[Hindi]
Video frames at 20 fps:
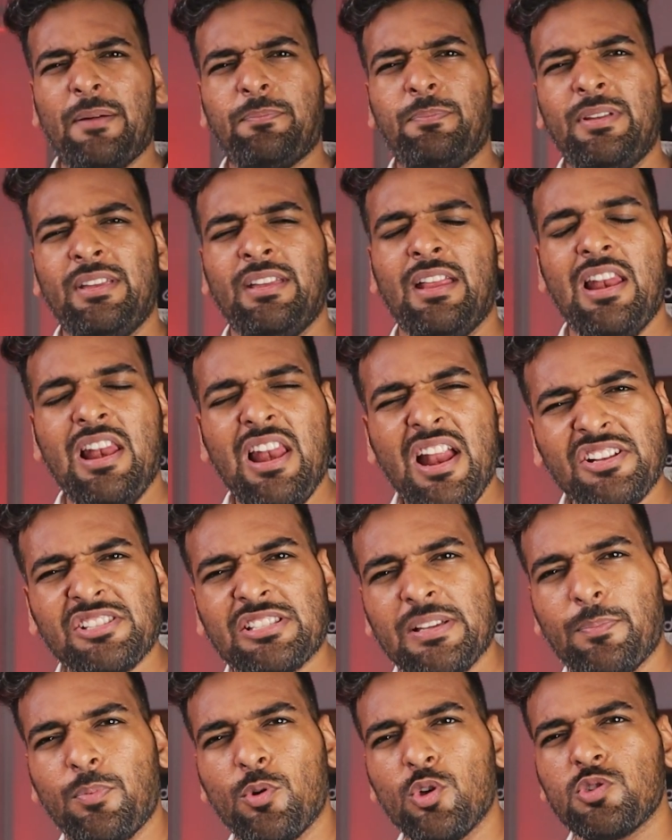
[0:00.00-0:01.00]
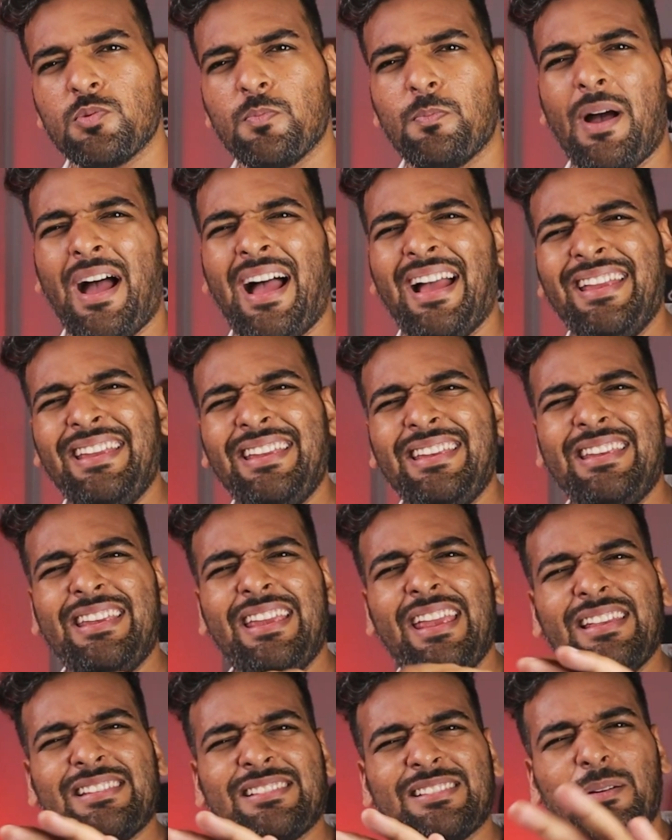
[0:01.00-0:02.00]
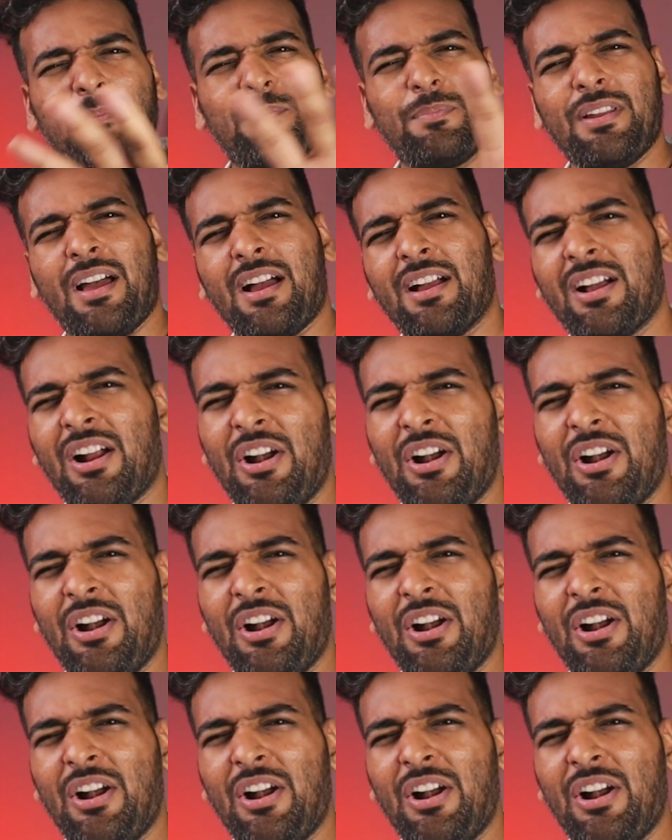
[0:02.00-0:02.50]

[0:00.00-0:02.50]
बाद भी लेट सपोज भाई ये सब ना